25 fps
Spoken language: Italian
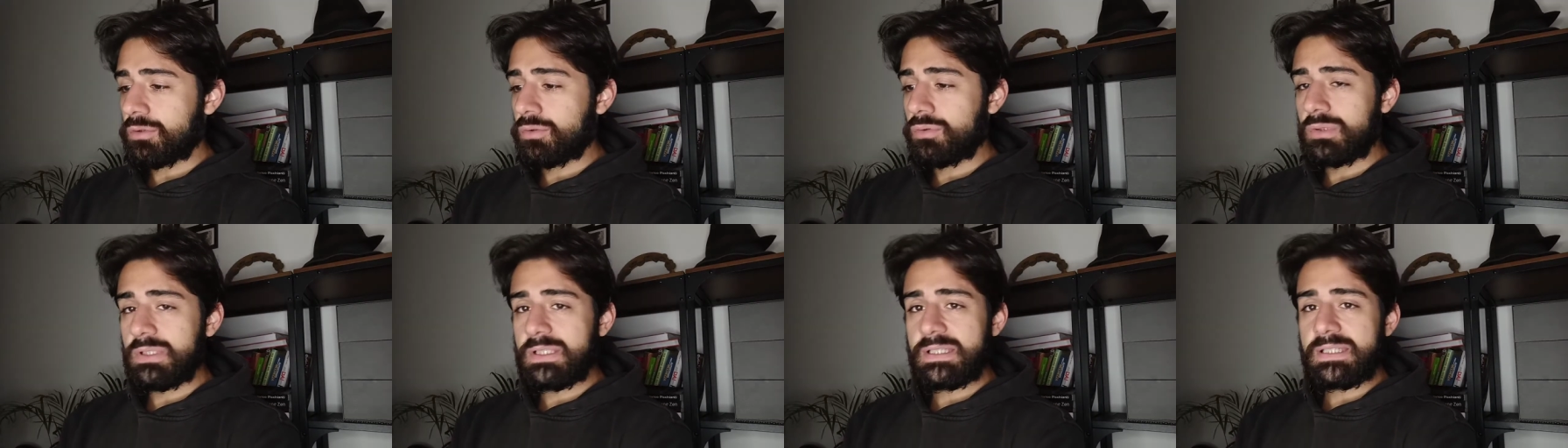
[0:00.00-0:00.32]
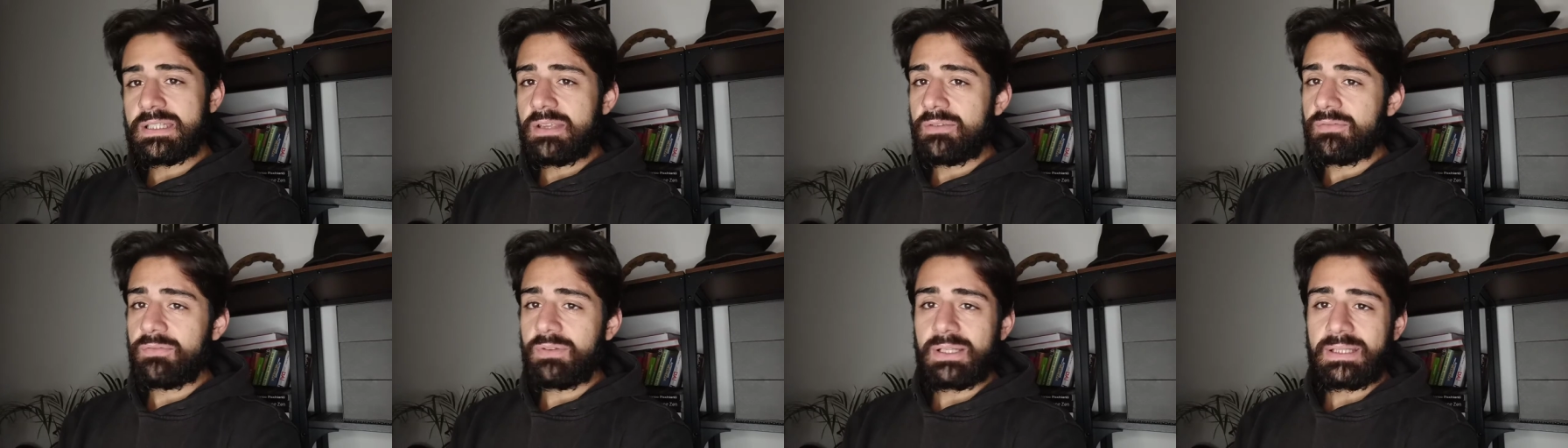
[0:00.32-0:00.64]
tu ti
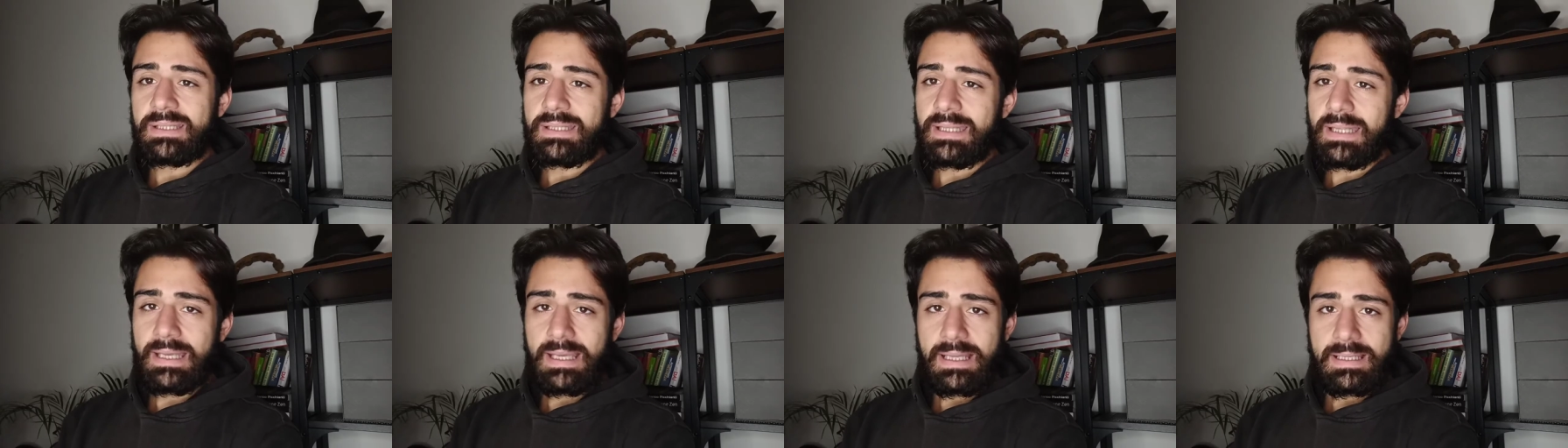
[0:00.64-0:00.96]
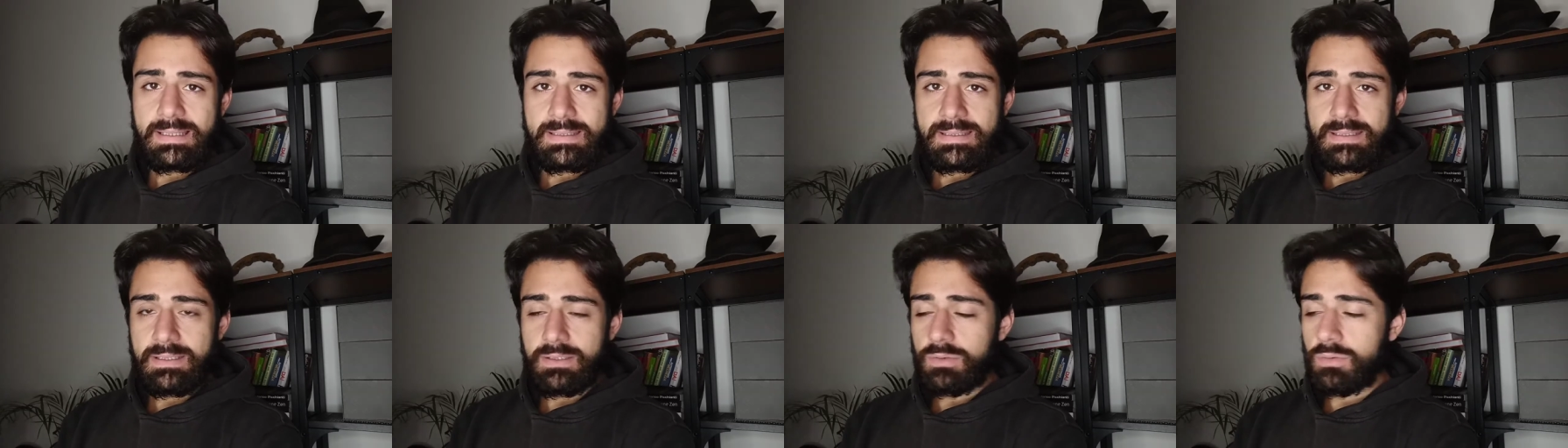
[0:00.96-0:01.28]
sei fatta i
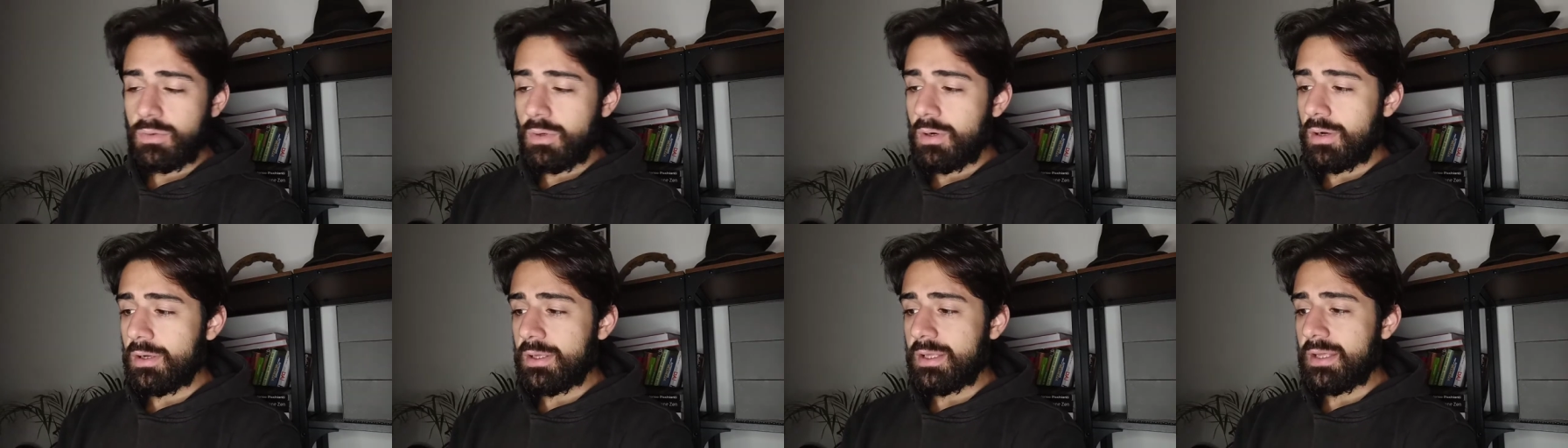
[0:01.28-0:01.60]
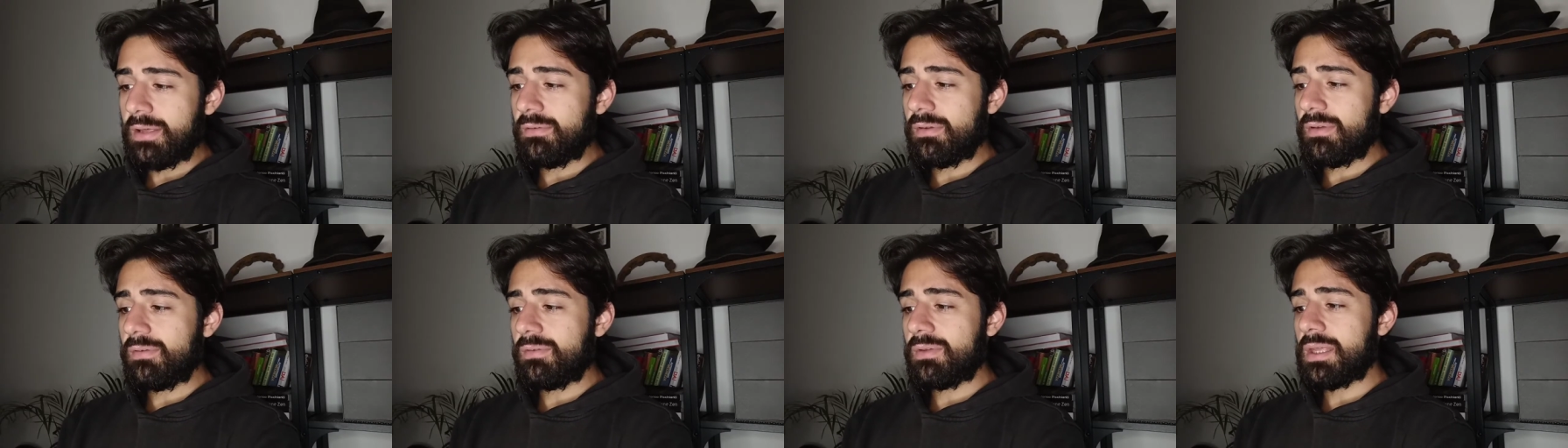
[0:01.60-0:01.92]
cazzi tuoi,
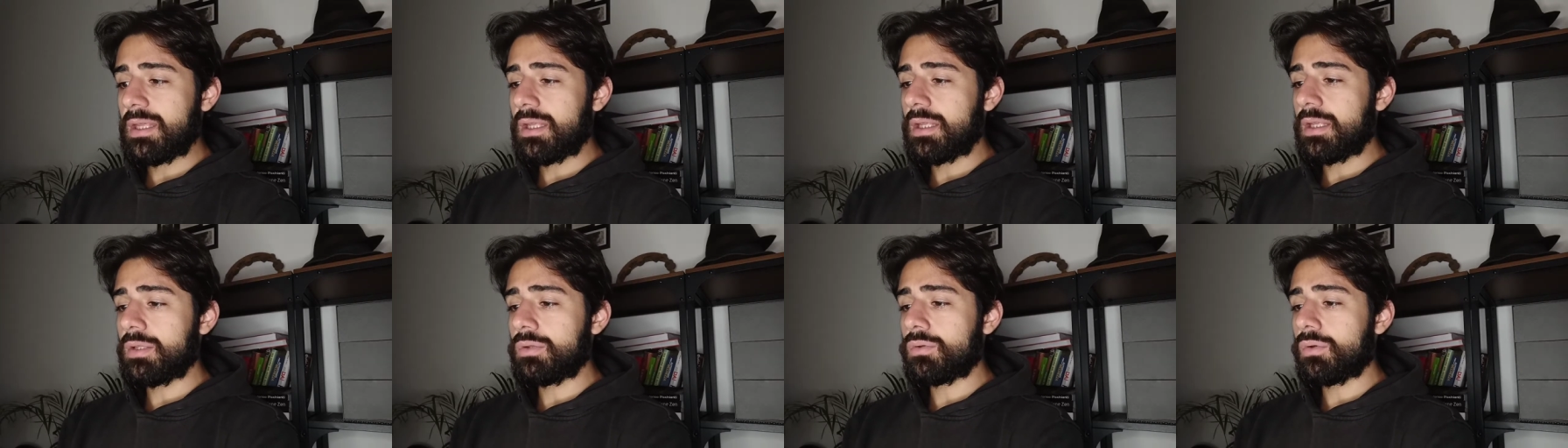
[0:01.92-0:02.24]
avevi